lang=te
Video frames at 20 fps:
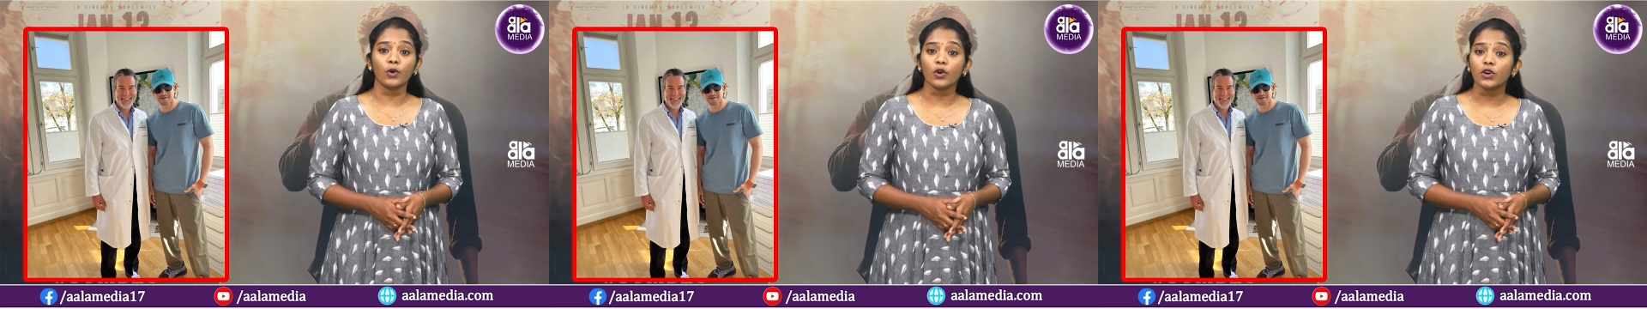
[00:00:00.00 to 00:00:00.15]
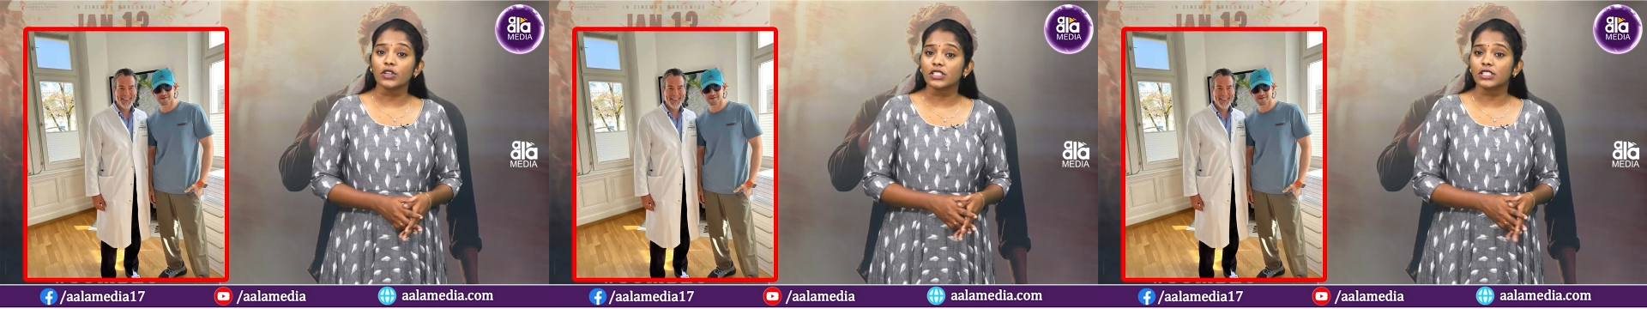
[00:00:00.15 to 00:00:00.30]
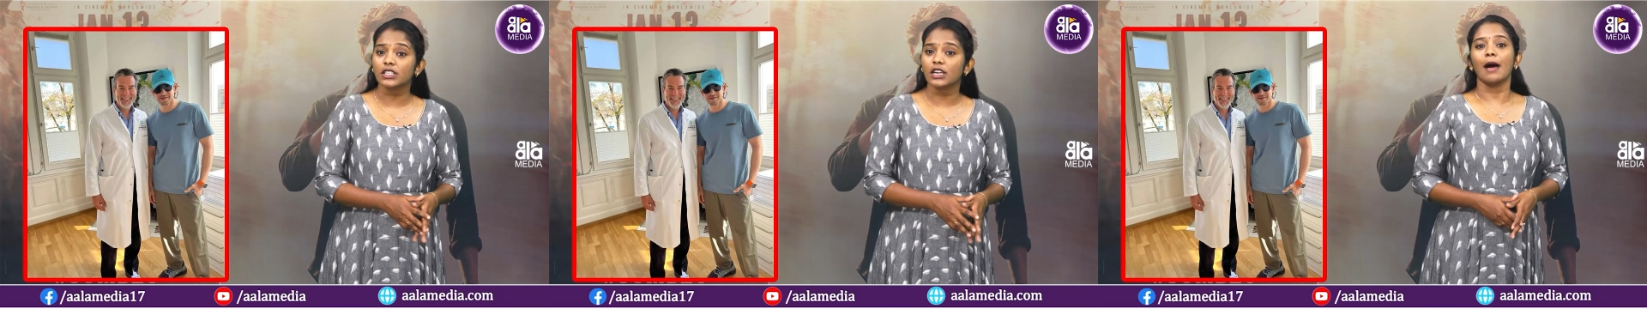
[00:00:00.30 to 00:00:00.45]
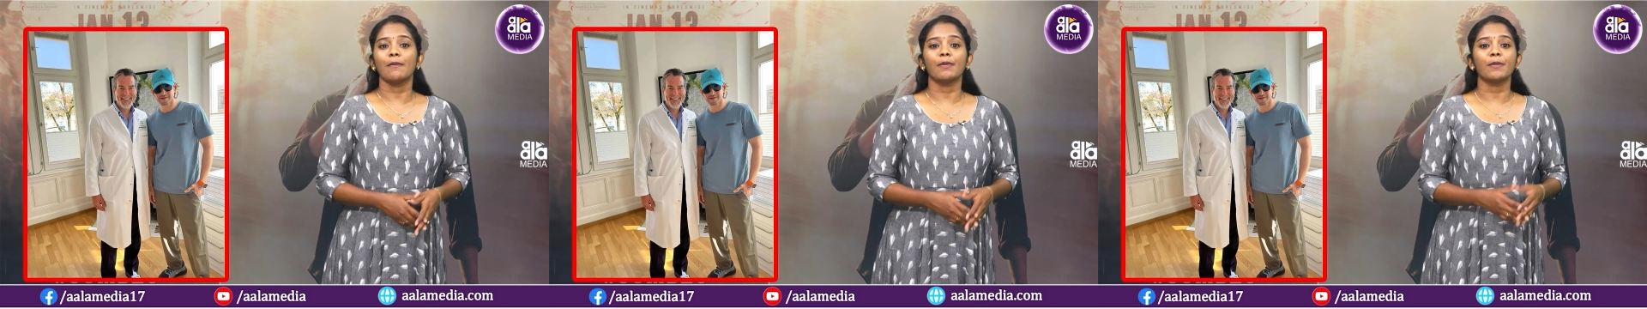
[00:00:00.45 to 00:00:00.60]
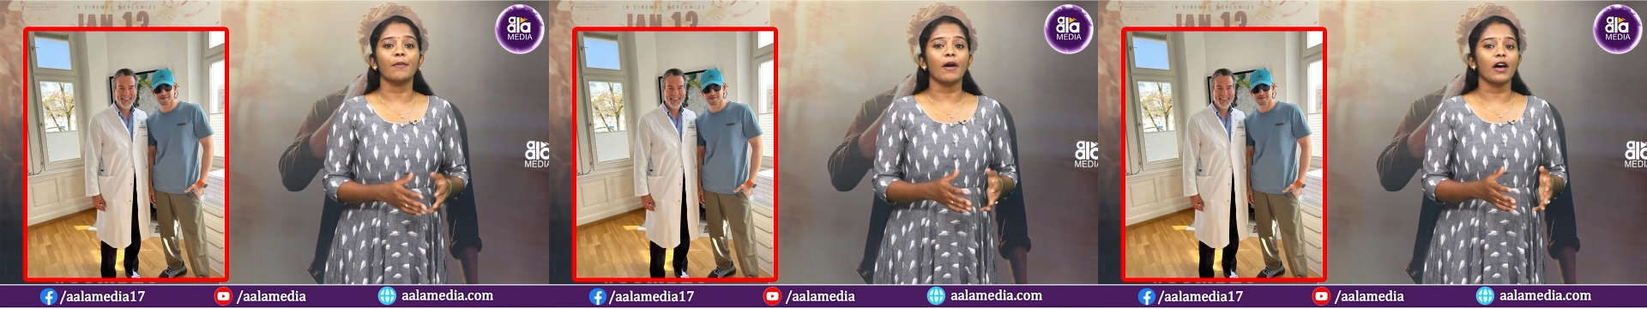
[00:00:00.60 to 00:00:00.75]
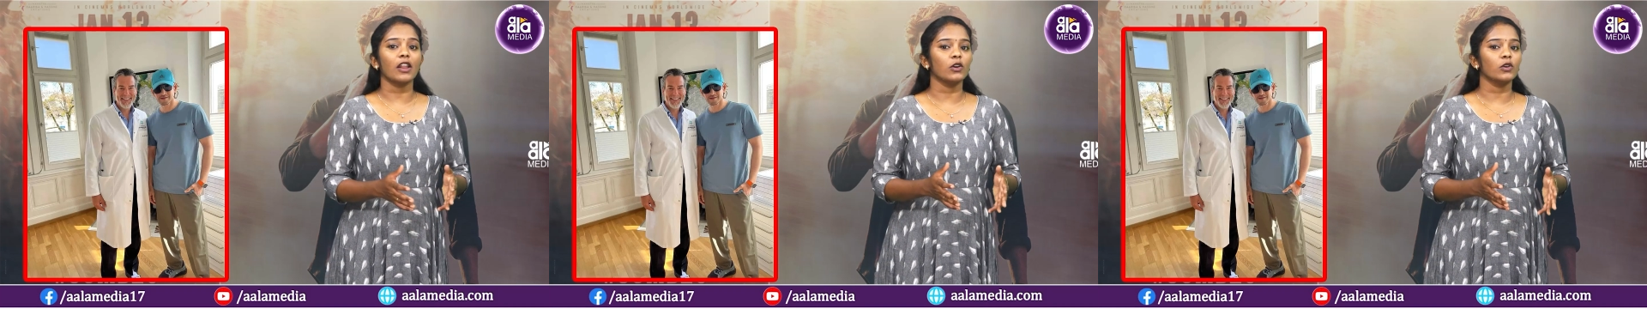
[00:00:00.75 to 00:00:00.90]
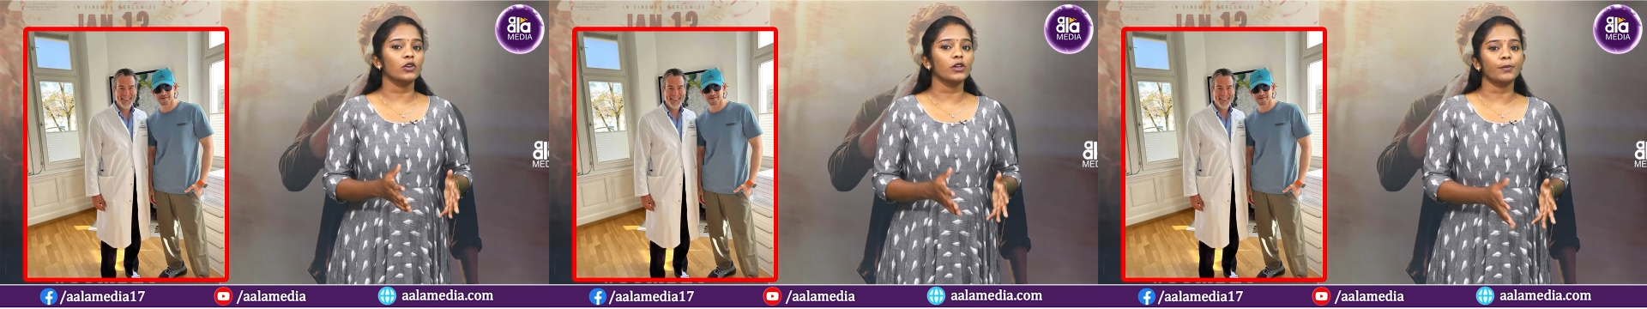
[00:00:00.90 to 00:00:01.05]
పోస్ట్
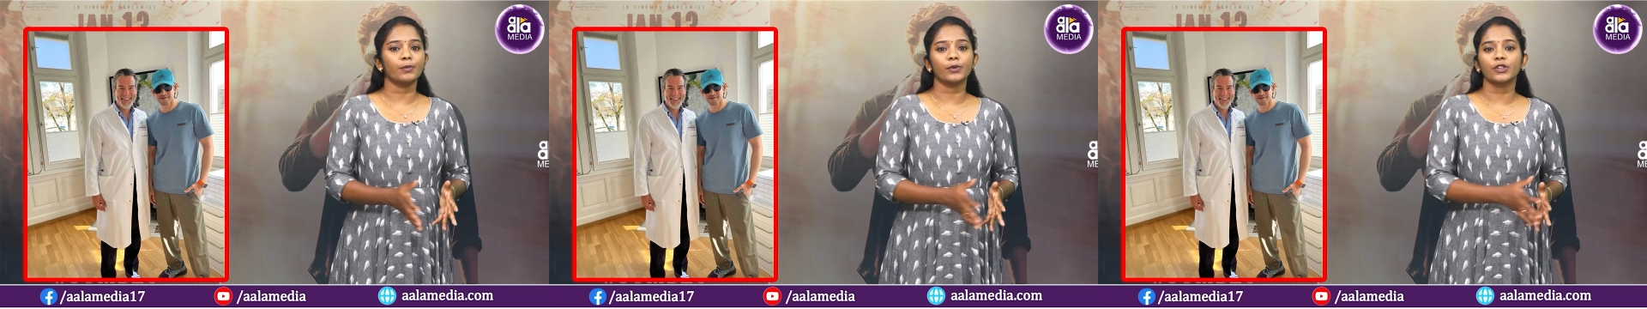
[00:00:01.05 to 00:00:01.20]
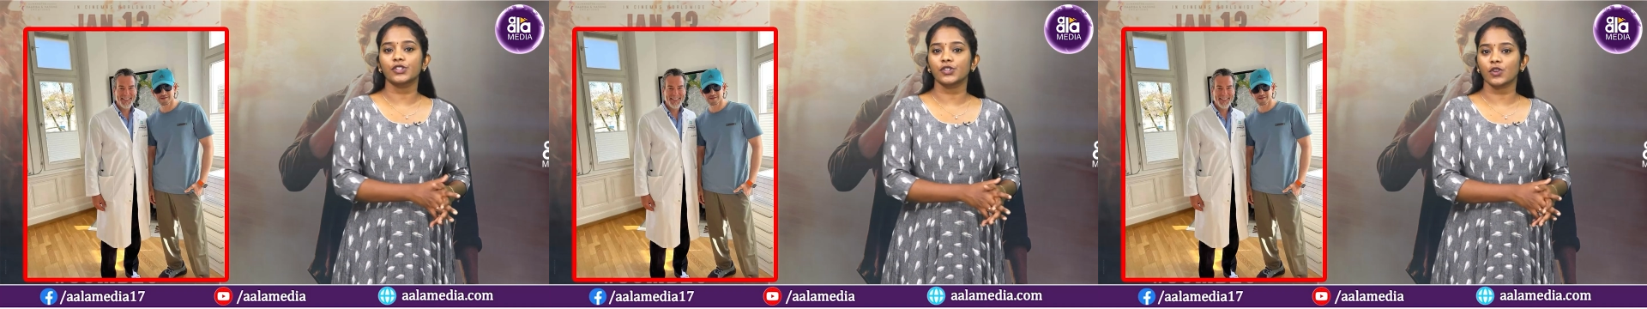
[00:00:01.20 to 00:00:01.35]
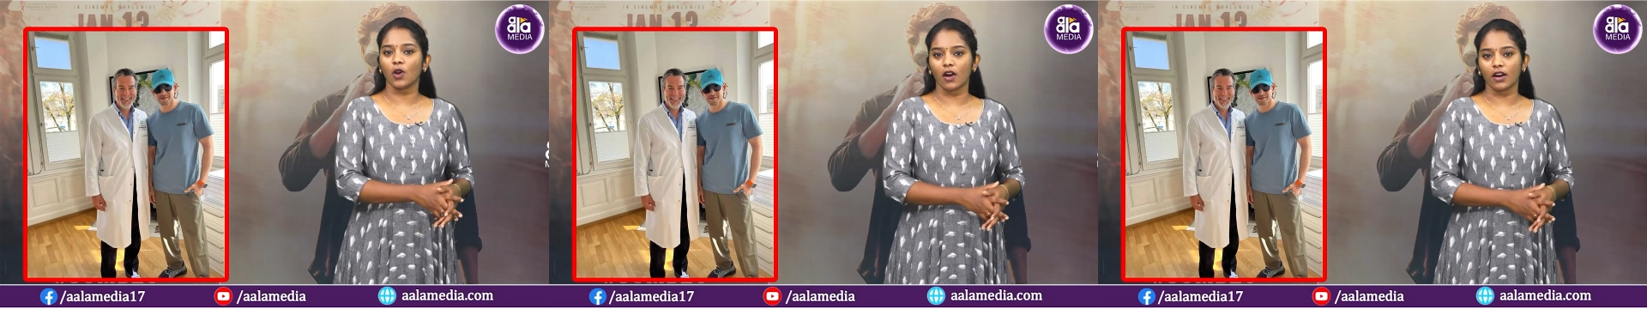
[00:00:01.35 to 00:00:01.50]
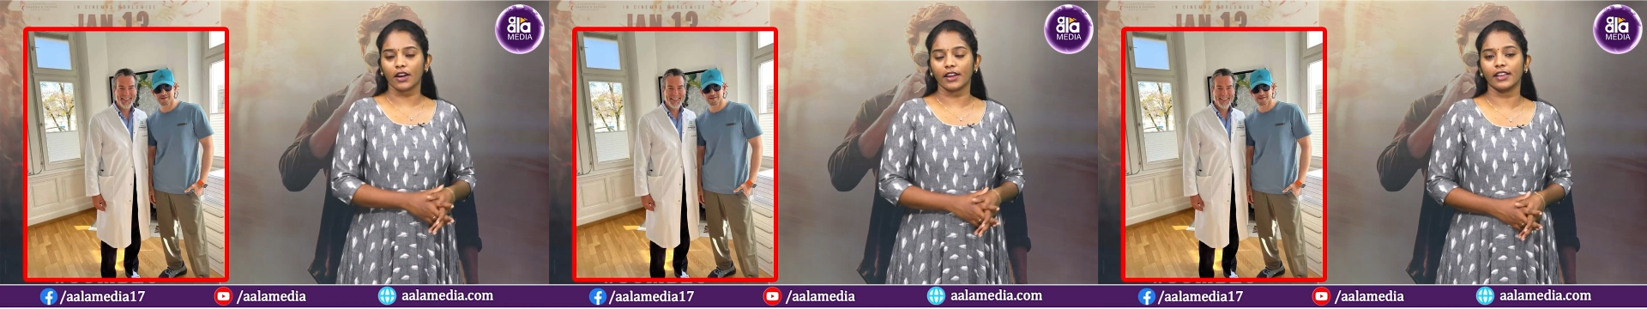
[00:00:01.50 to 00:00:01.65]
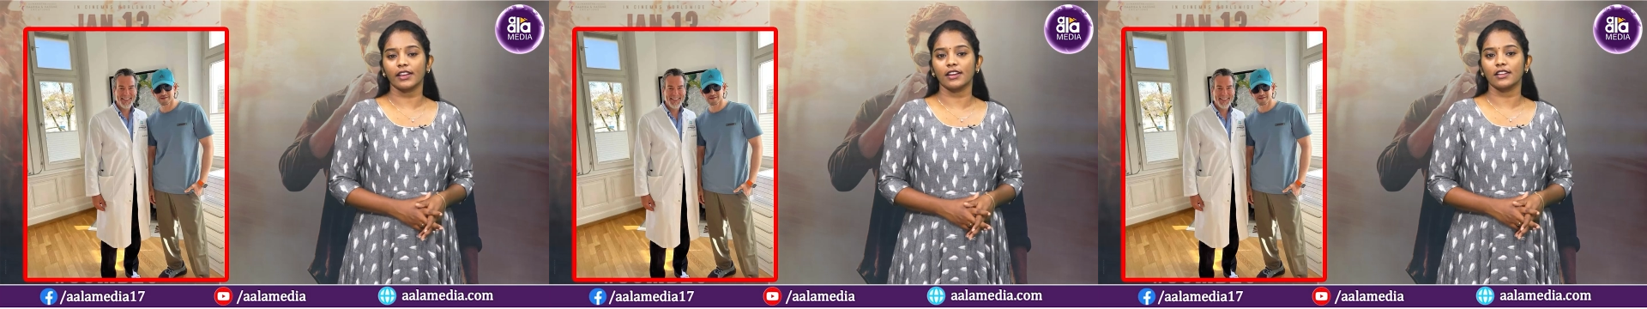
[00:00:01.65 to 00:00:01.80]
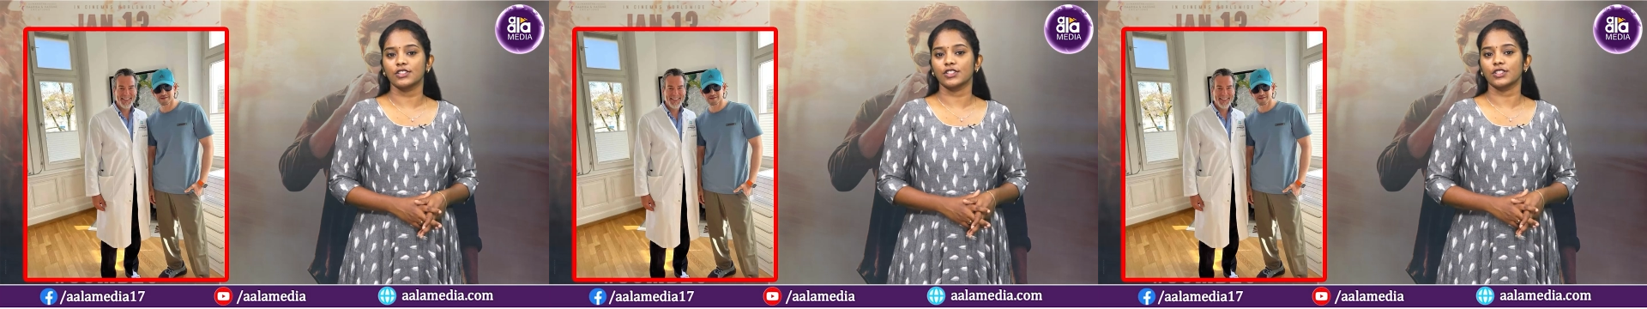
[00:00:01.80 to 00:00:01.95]
అభిమానులను ఇప్పుడు షాక్ అయ్యేలా